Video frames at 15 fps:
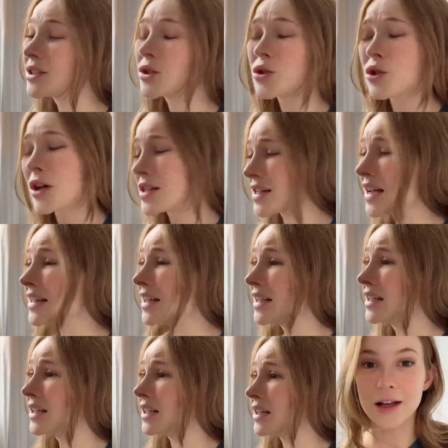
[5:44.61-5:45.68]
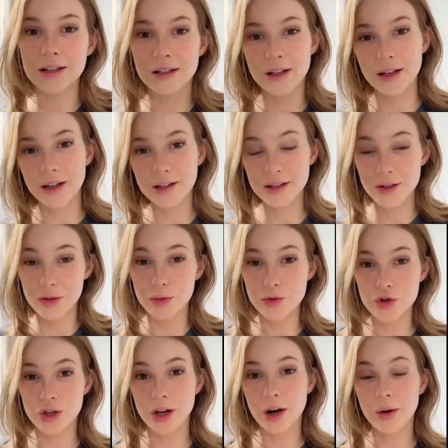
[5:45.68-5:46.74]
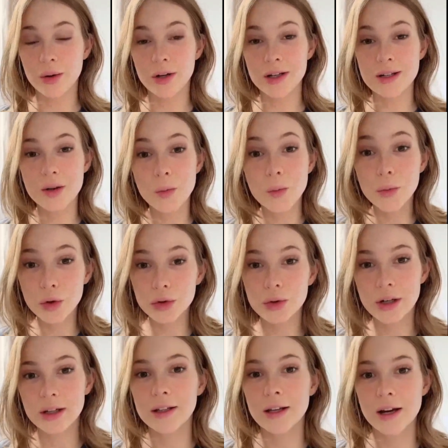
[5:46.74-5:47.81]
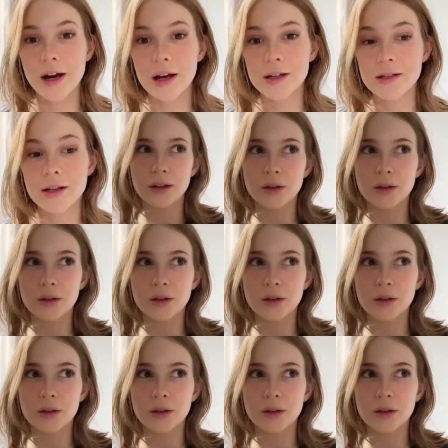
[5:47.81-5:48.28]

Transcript: Só sai daí. As crianças, no geral, elas são muito literais.